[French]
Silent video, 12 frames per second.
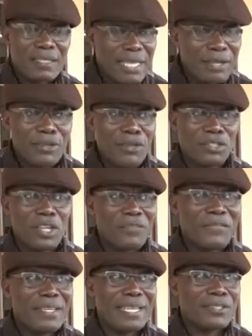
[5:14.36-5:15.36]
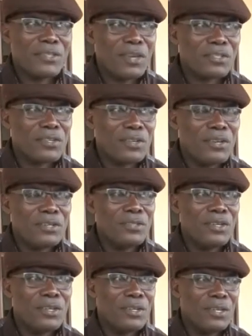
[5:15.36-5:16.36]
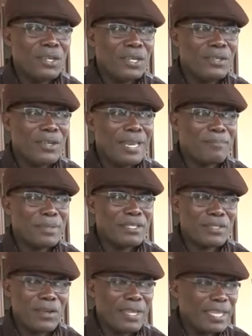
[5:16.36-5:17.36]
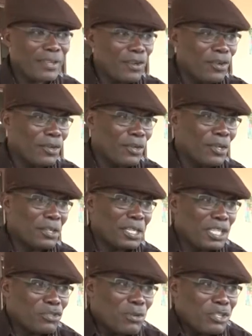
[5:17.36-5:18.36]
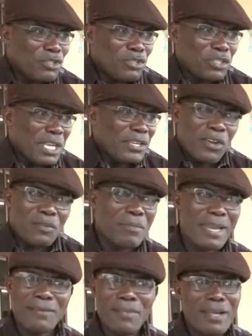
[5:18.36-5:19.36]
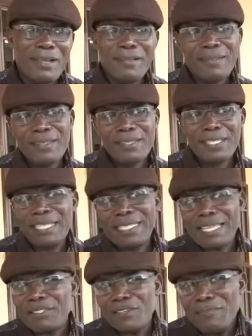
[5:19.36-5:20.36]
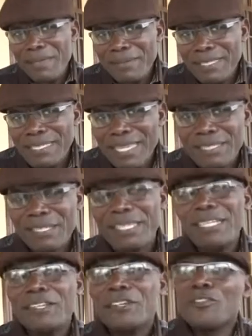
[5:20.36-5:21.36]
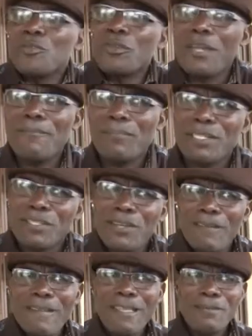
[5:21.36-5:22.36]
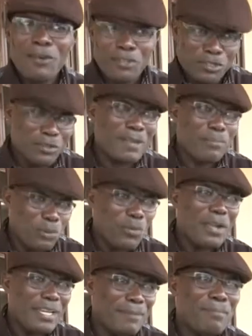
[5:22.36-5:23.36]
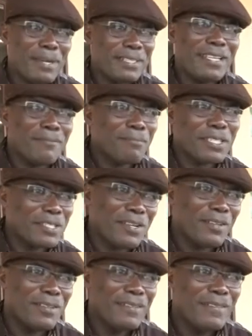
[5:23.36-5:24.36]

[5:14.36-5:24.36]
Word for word: C'est que docteur Fila sorte de, la prison et qu'il soit jugé normalement quitte à ce, qu'il retourne en prison, on saura pourquoi il est parti en prison.